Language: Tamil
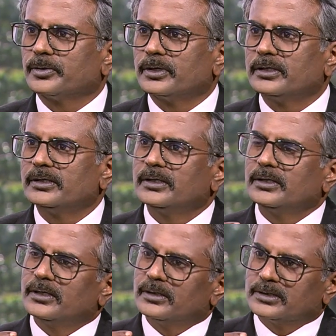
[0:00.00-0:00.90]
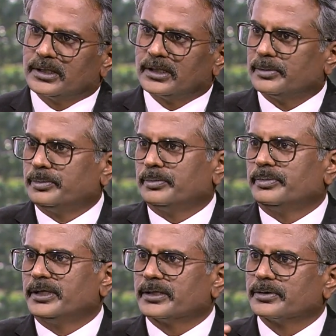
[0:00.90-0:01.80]
கூட சில
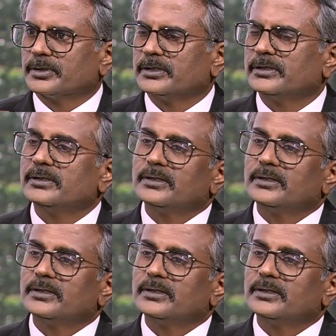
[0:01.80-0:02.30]
பேருக்கு வந்து